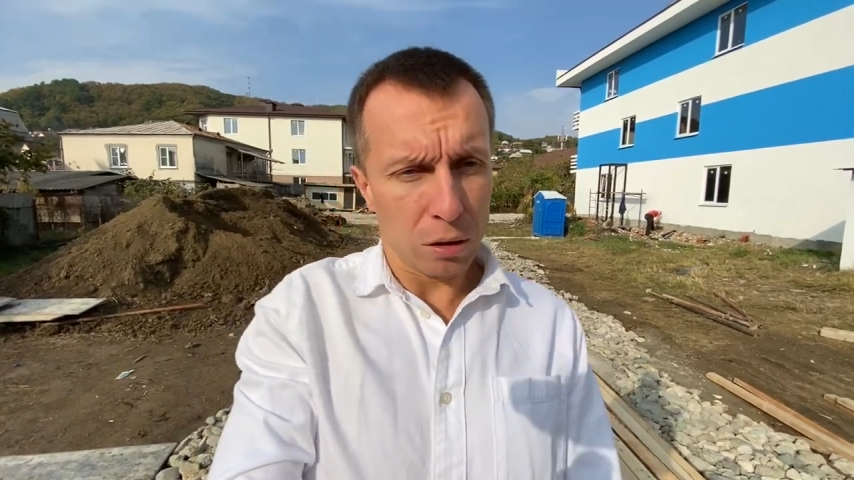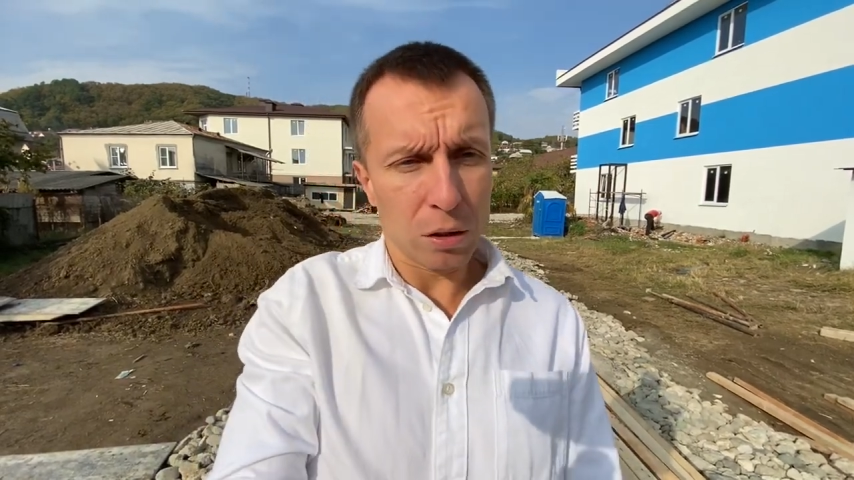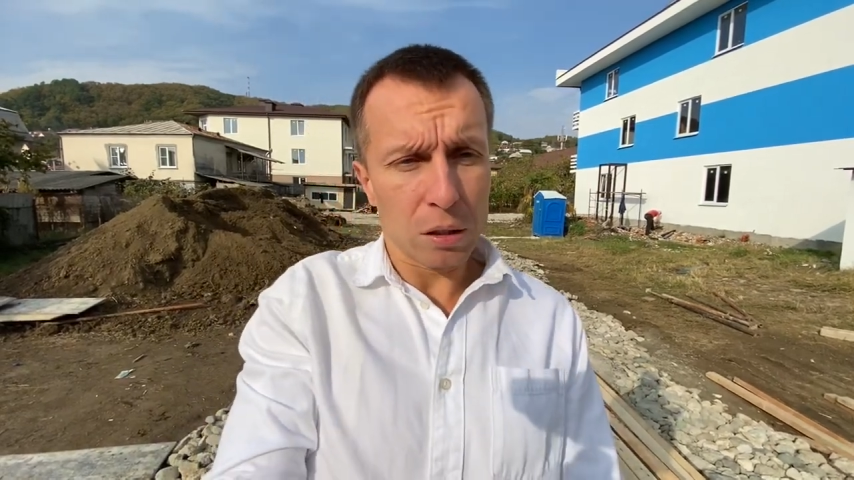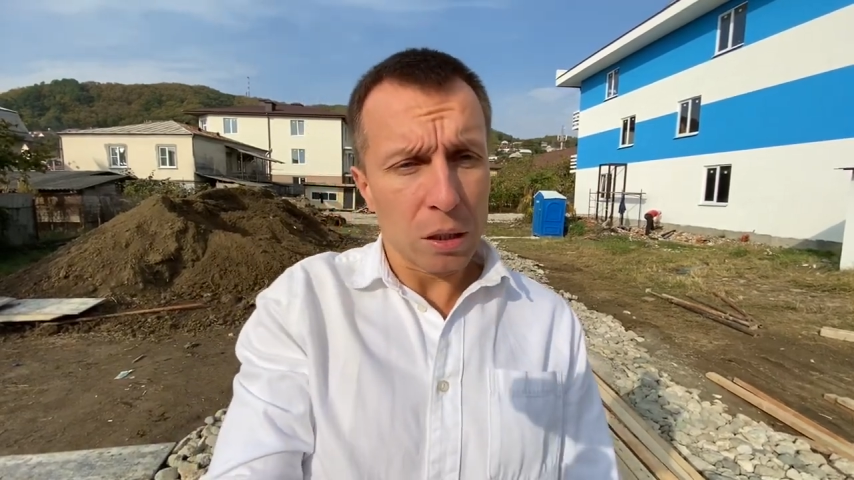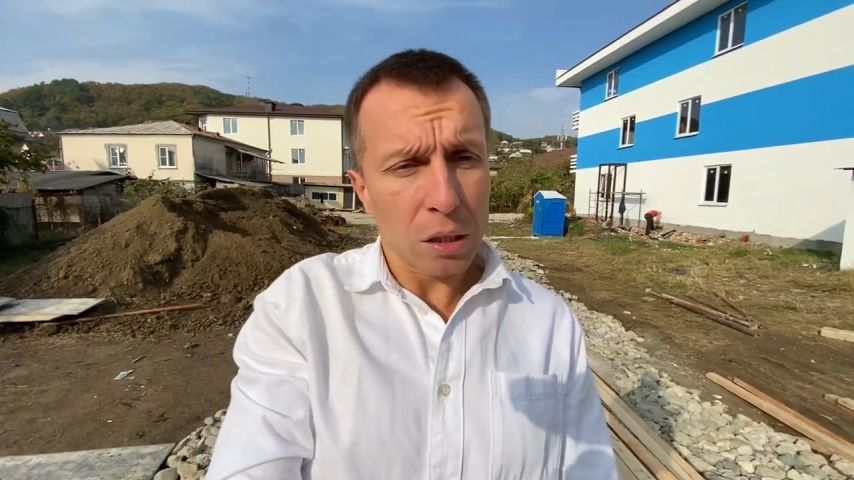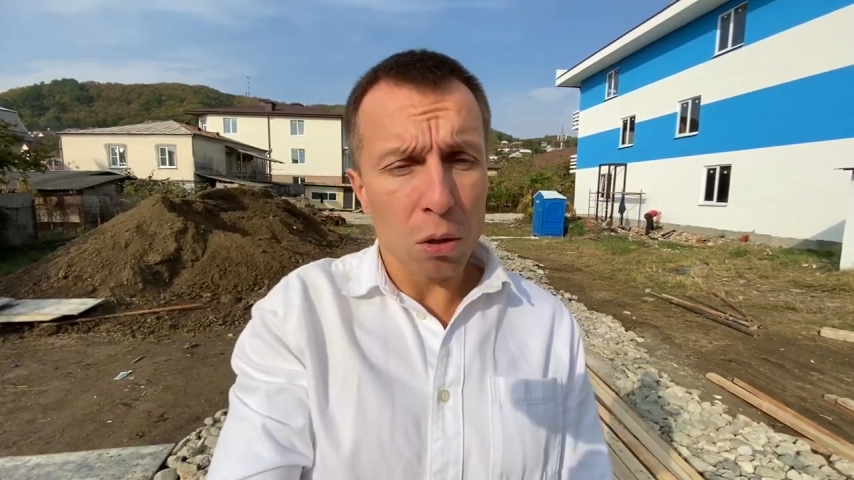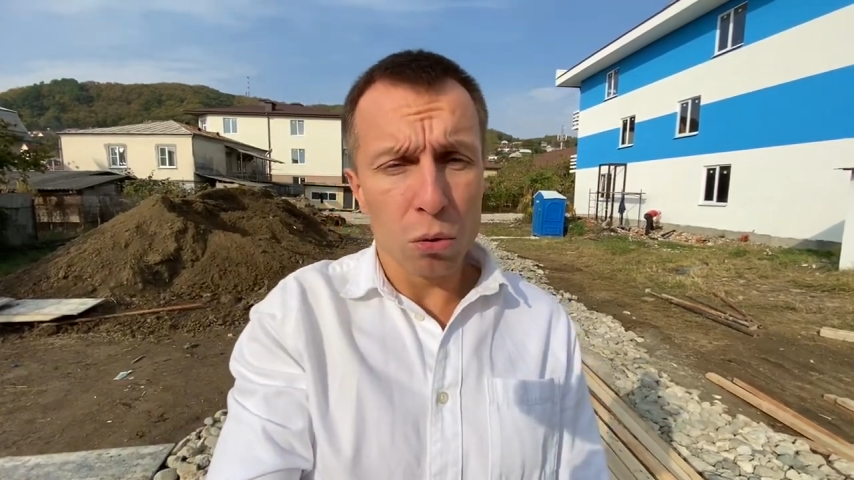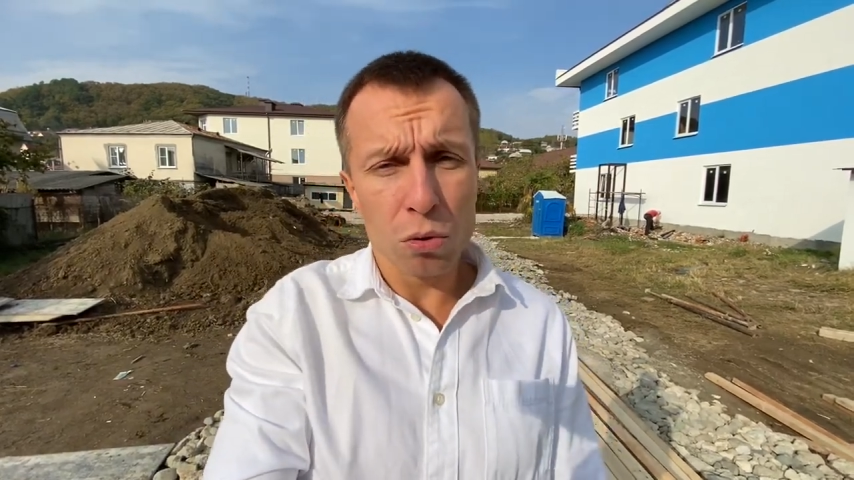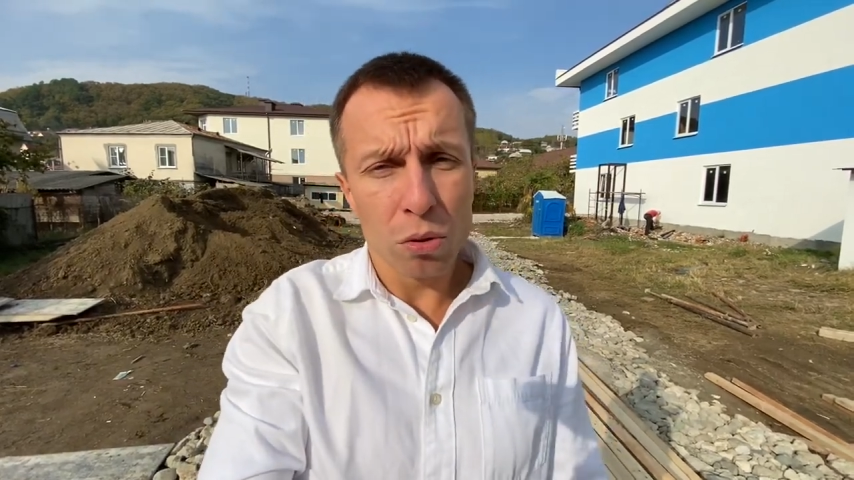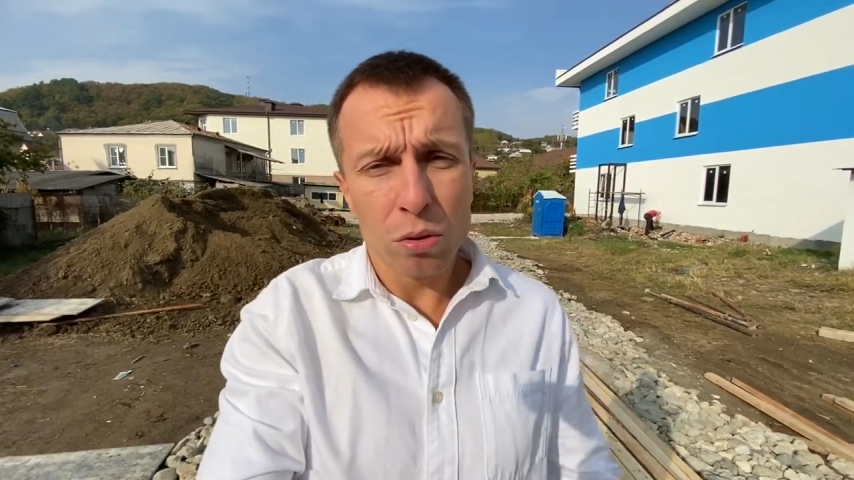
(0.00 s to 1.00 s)
она и так
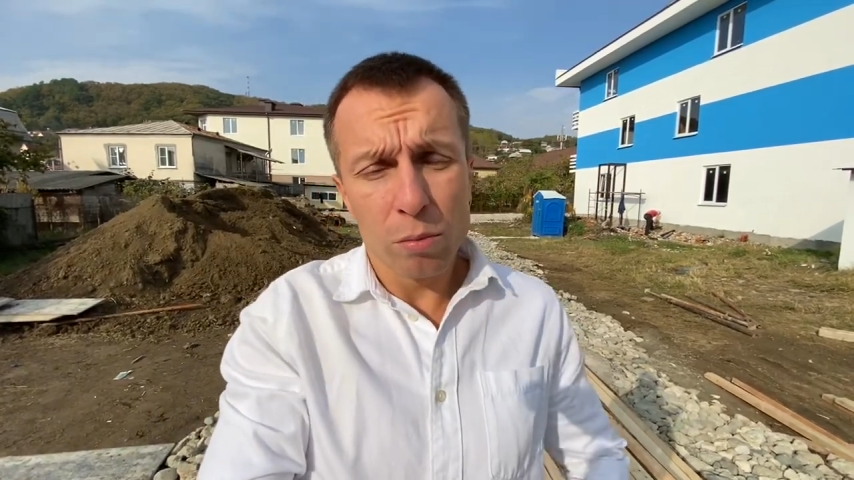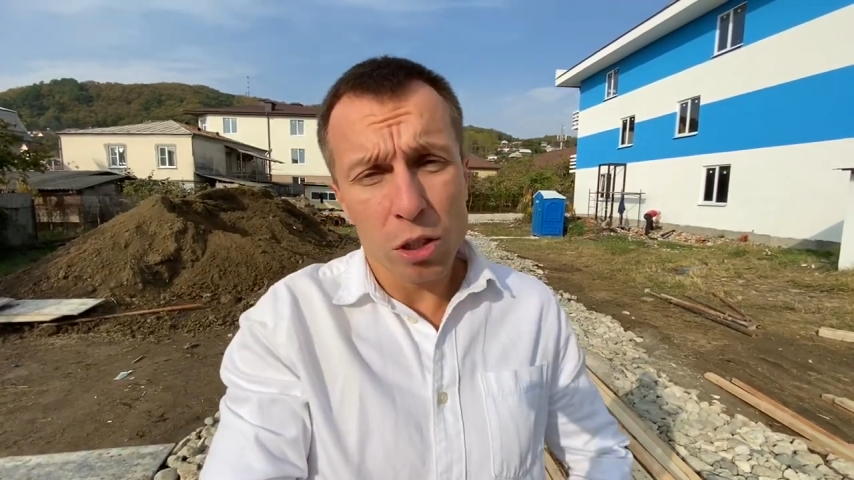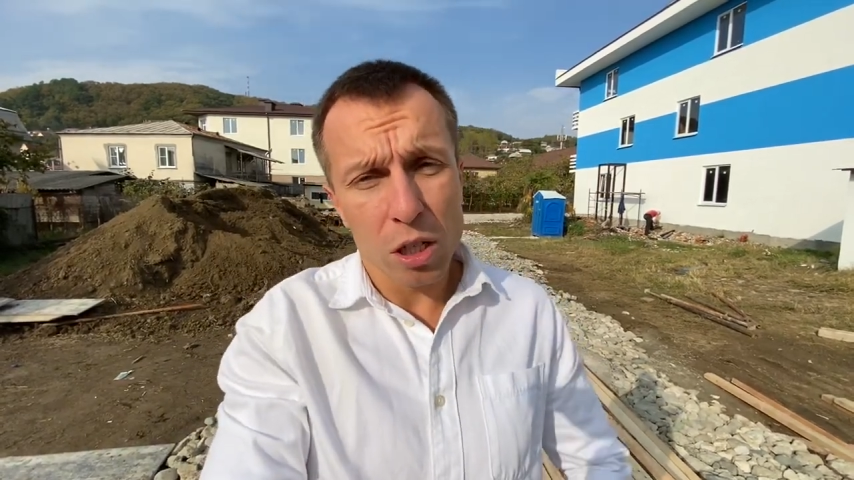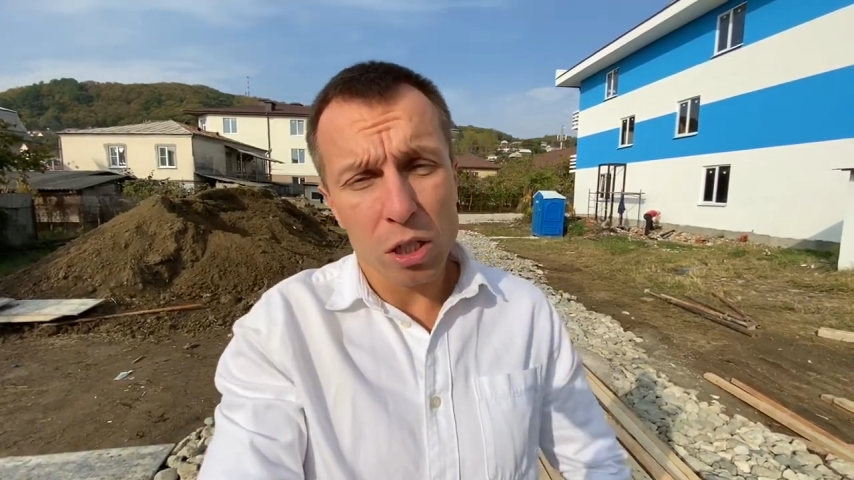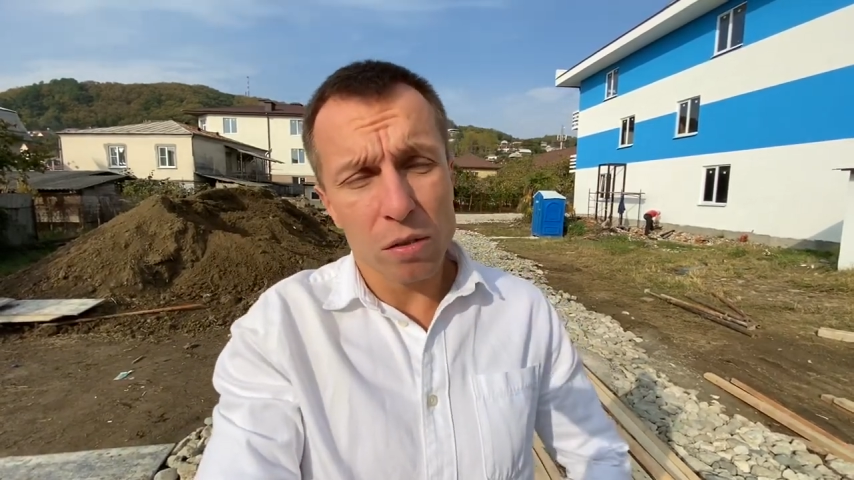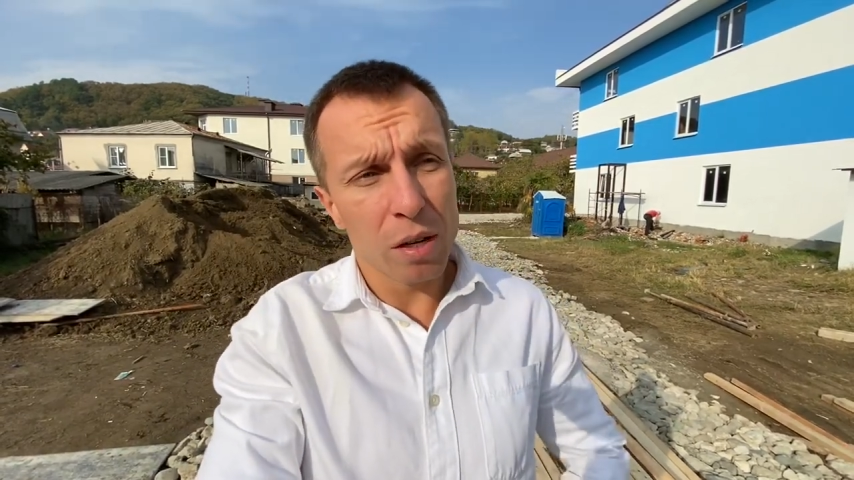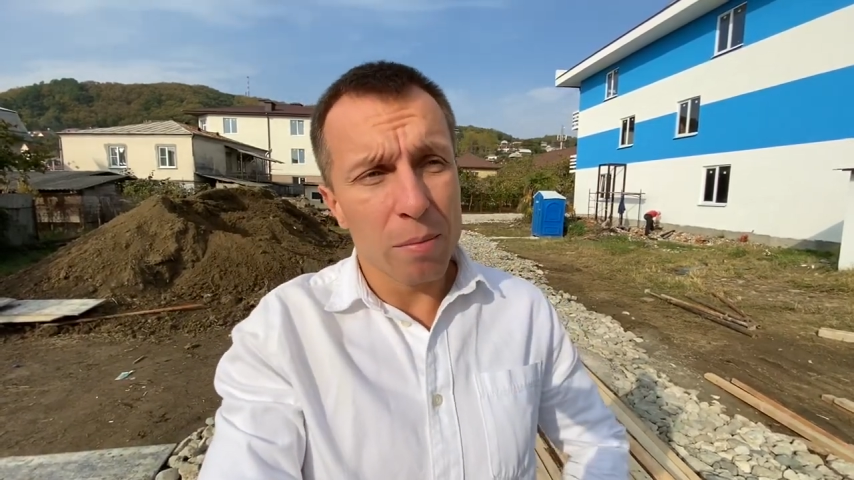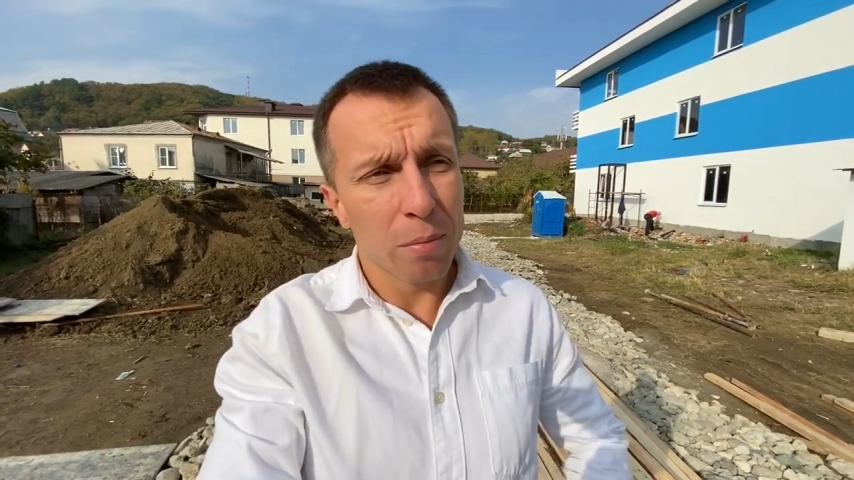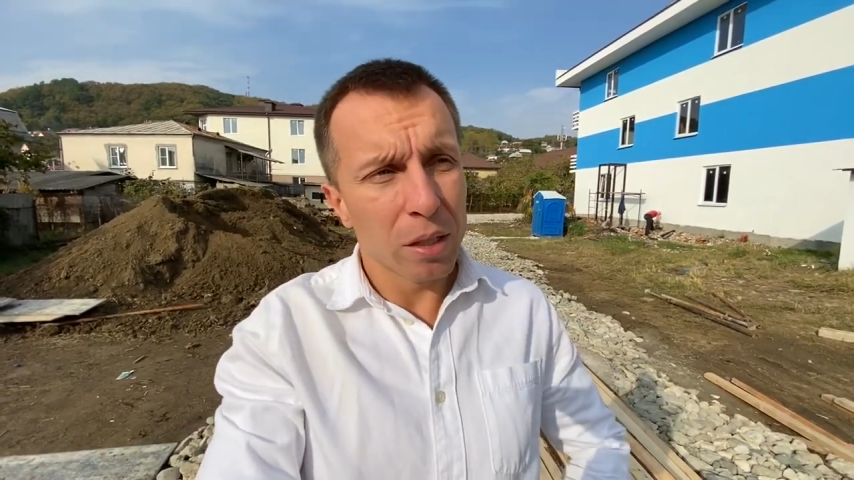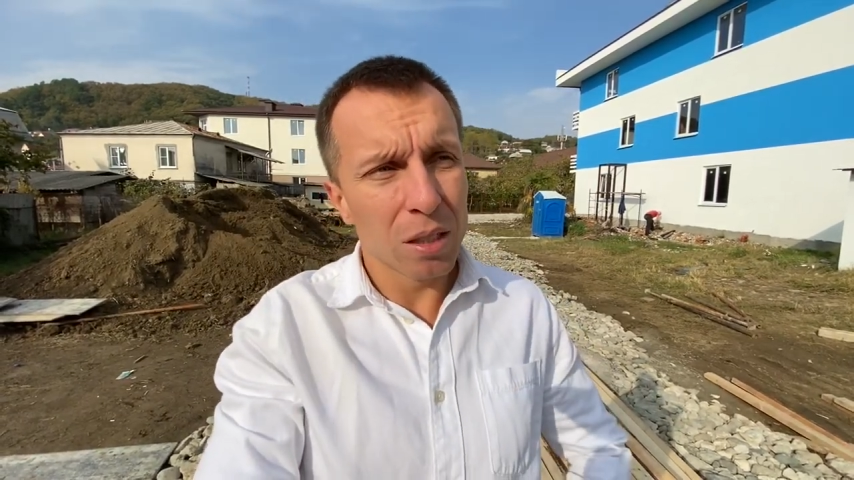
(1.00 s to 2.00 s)
уйдет в ближайшее время,
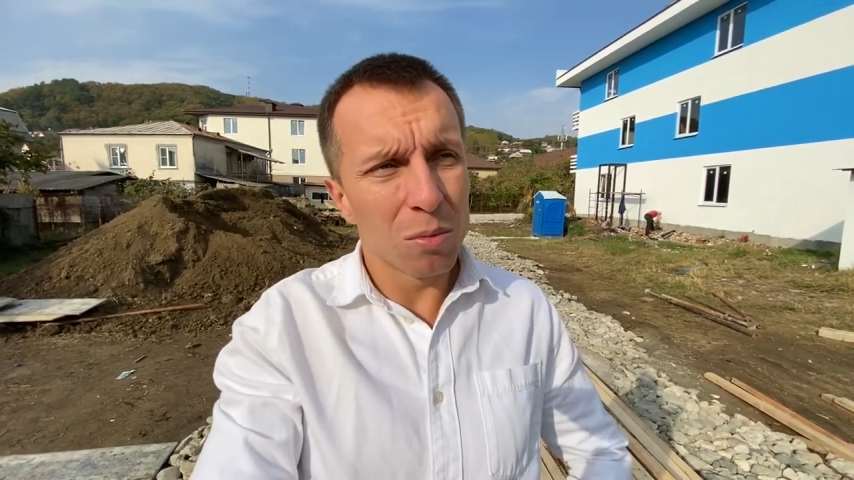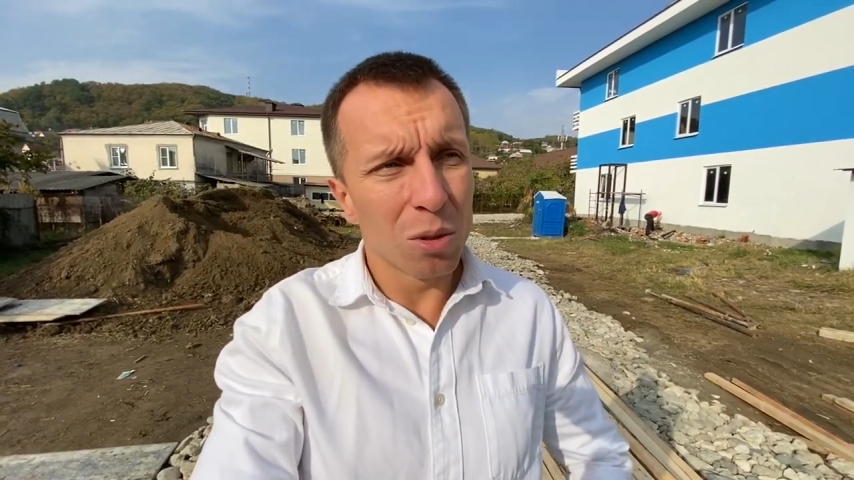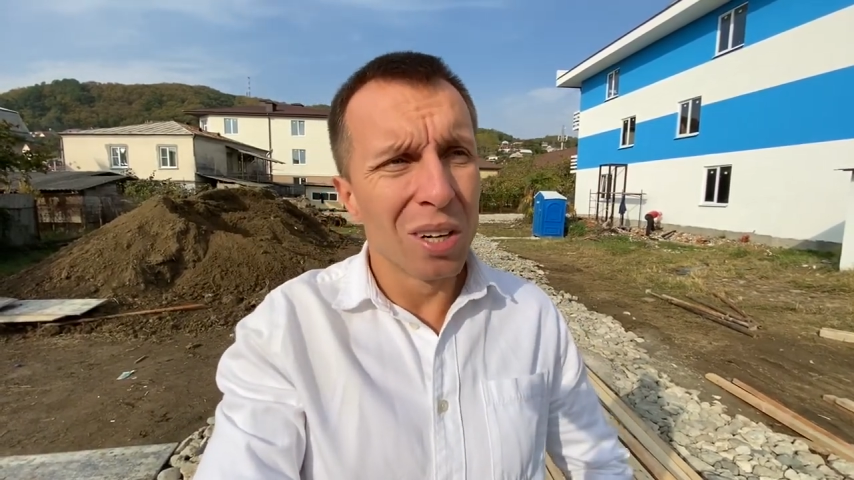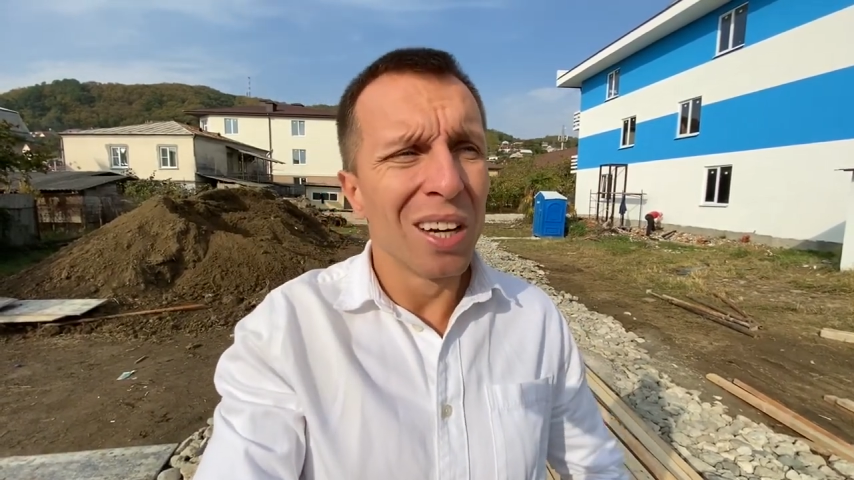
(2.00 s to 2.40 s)
поэтому